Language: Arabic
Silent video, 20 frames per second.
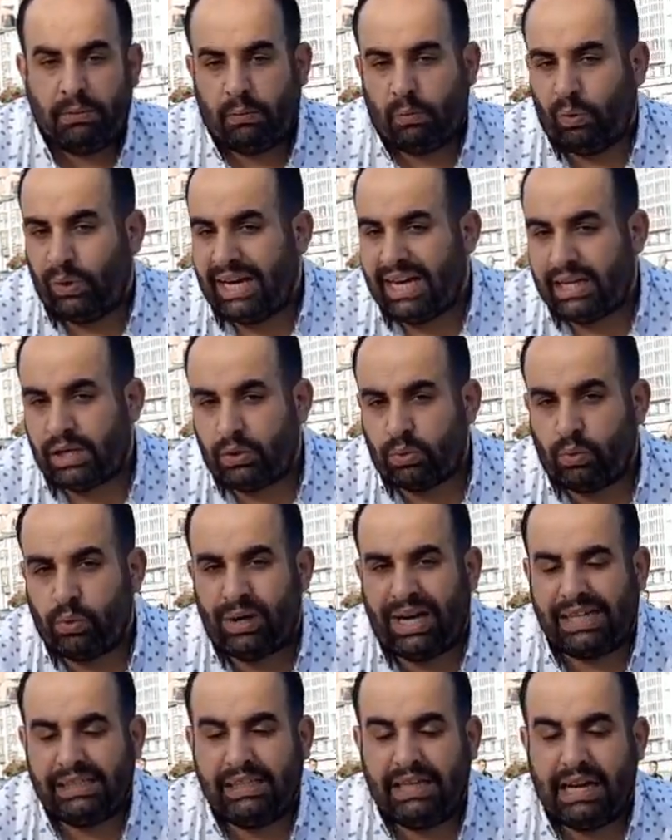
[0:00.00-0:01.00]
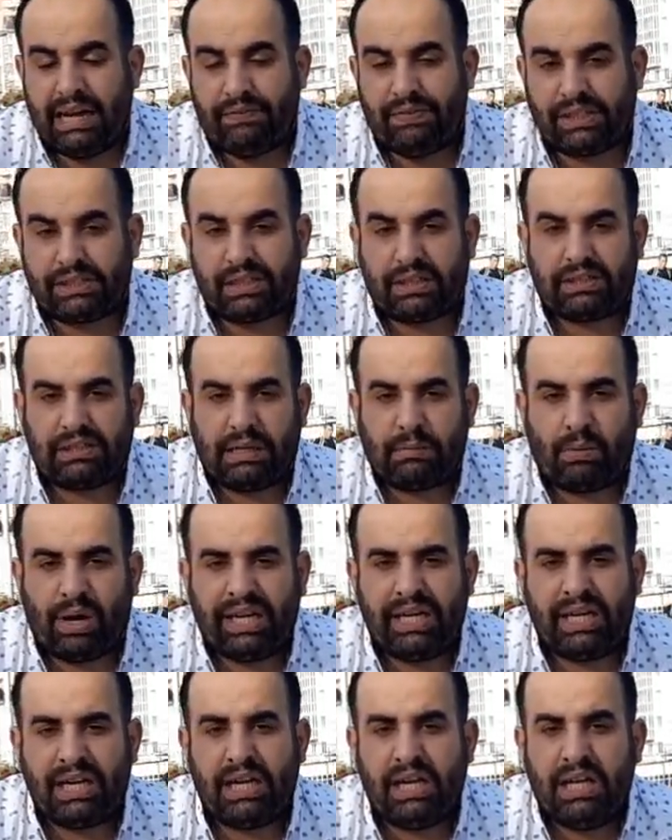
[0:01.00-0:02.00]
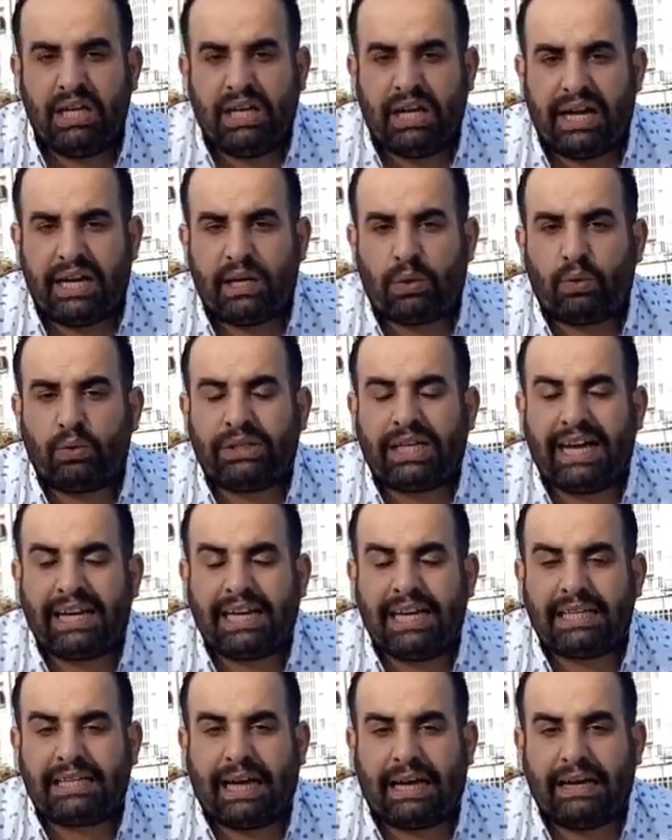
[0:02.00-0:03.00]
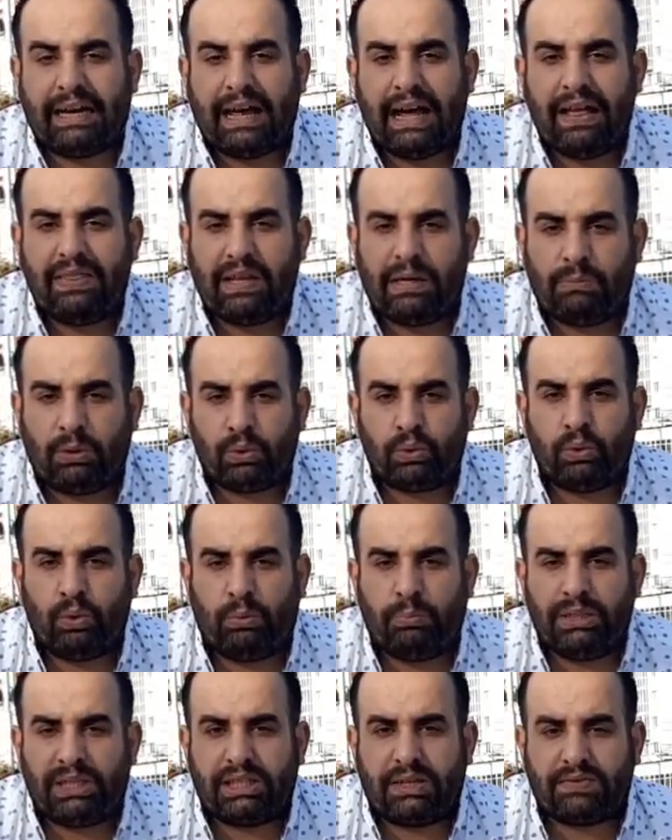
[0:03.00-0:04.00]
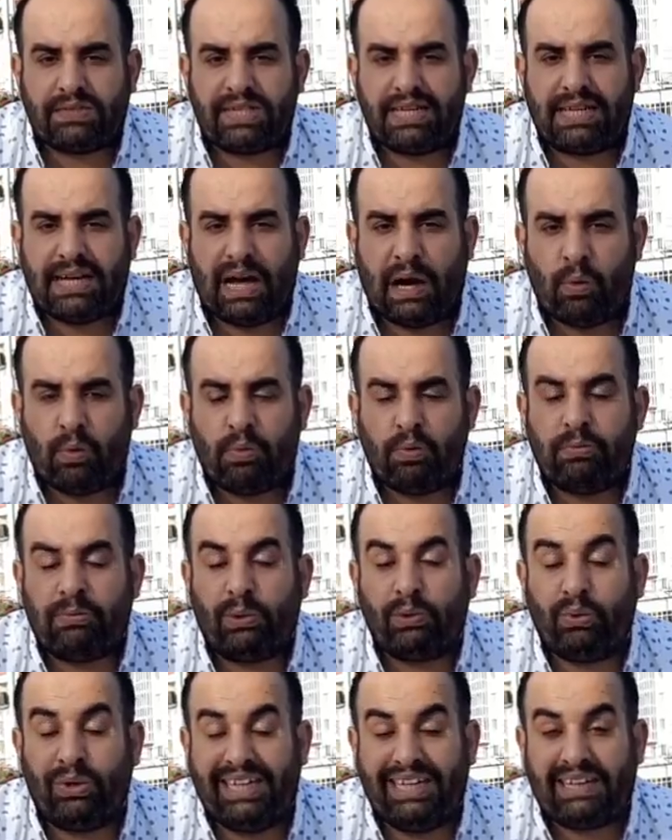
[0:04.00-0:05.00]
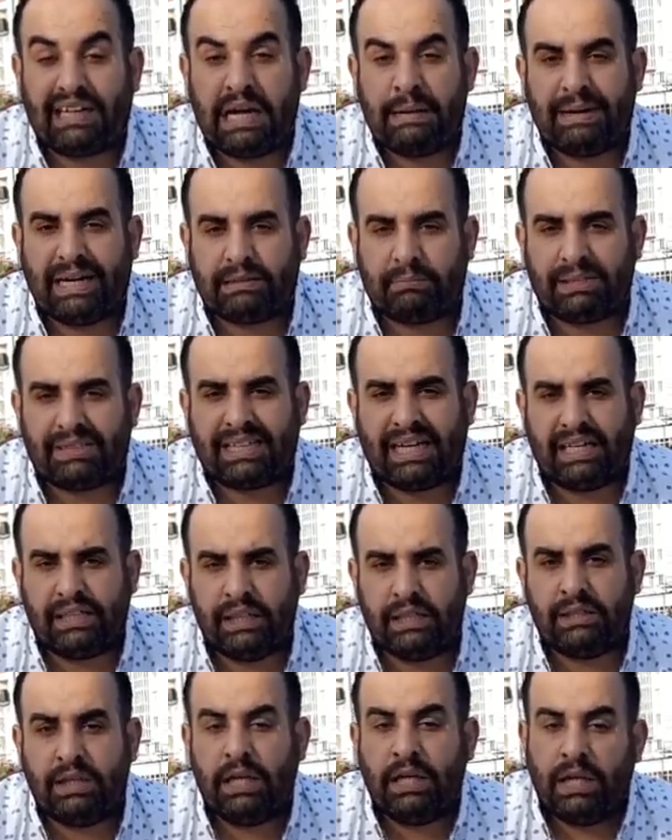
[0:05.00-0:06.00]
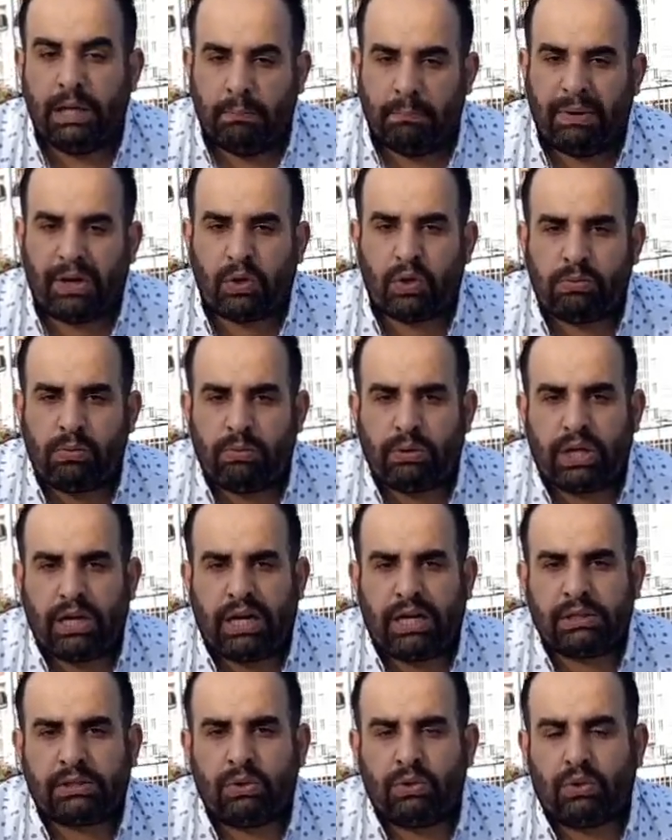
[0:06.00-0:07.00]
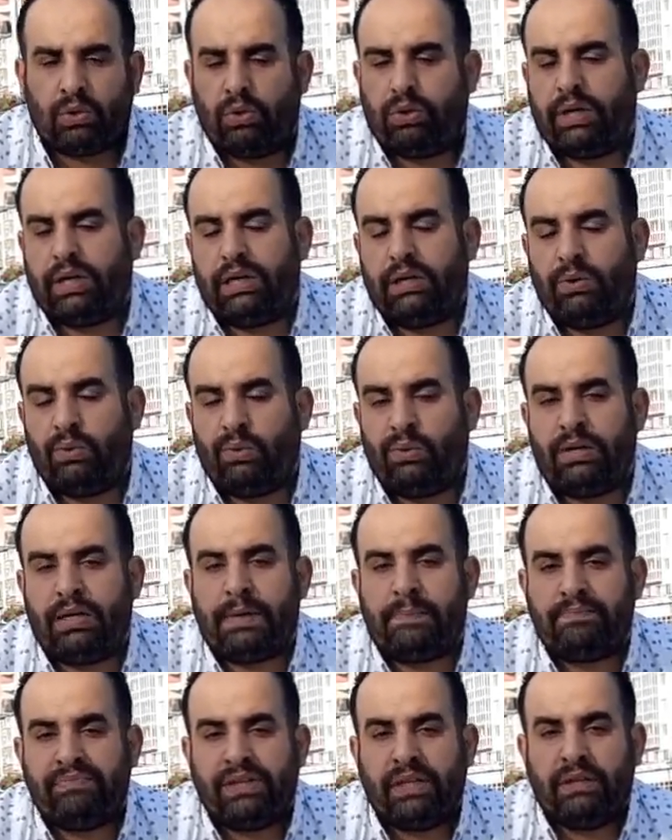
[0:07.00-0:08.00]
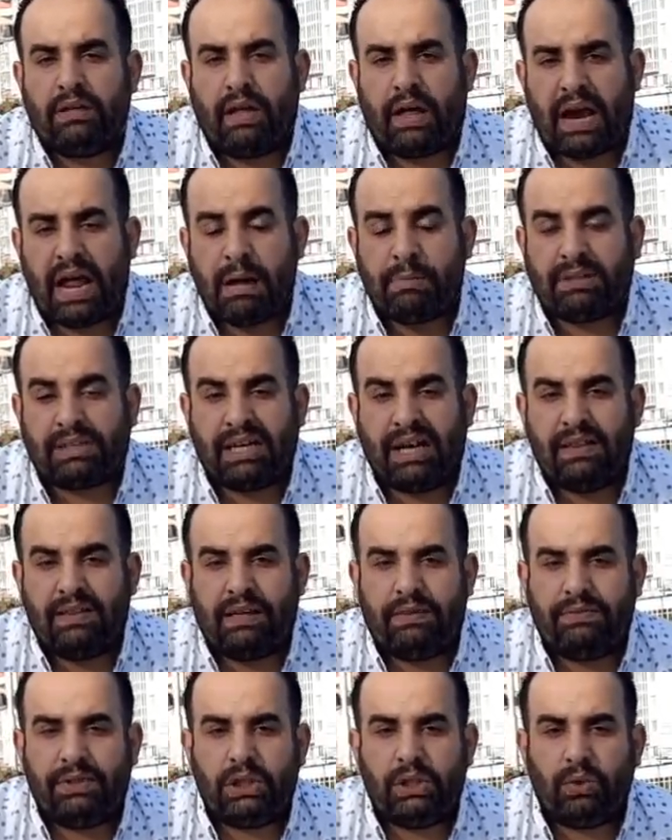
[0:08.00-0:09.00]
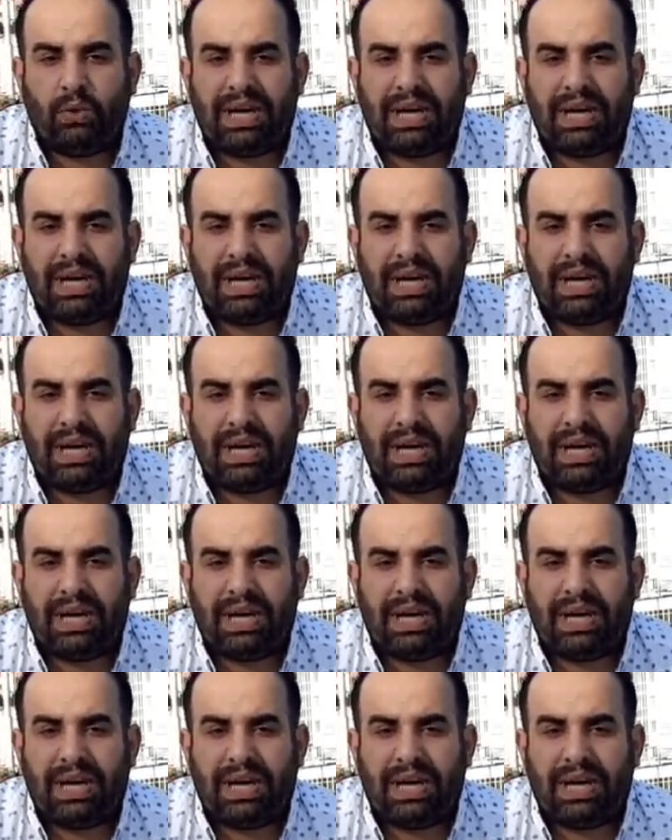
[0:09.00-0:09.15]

ولكن كل واحد لها فترتها المعينه انا كنت حكيت عن هذا الموضوع بالتفصيل او هو موضوع الاقامات بالتحديد برضه ممكن احط لكم اللي هو رابط هذا الفيديو